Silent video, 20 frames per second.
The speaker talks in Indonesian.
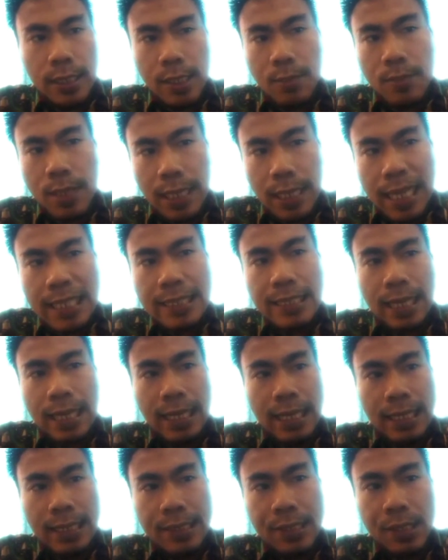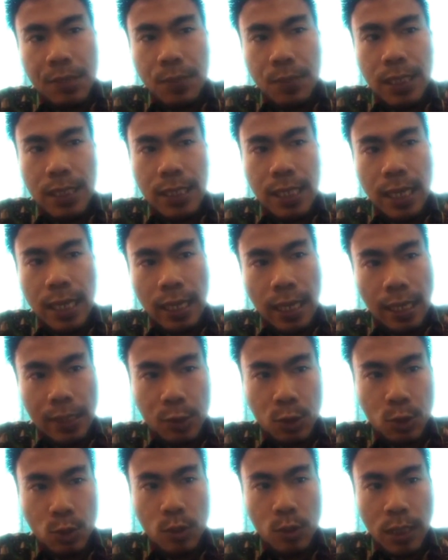Ia berkata, demikianlah
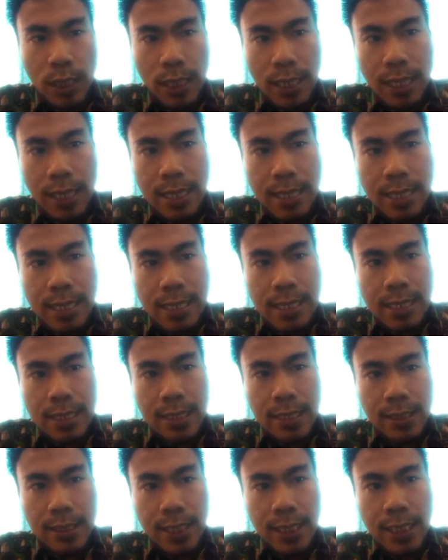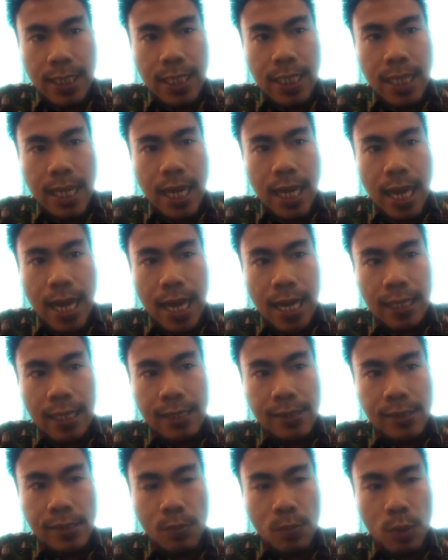juga ketiga hari
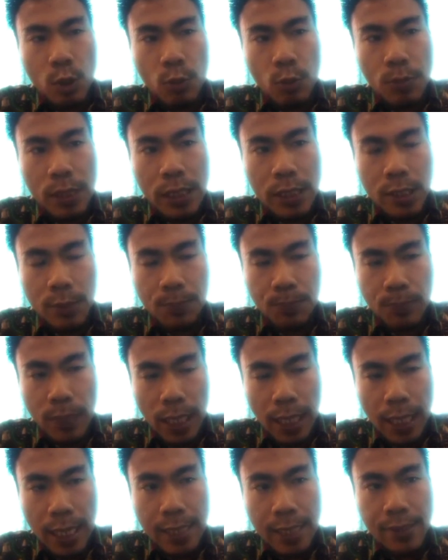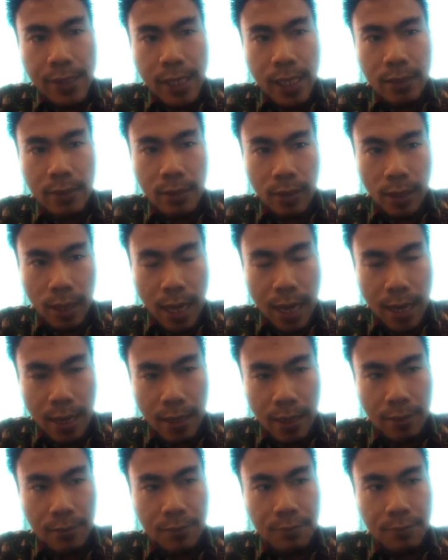sebelum diciptakannya terang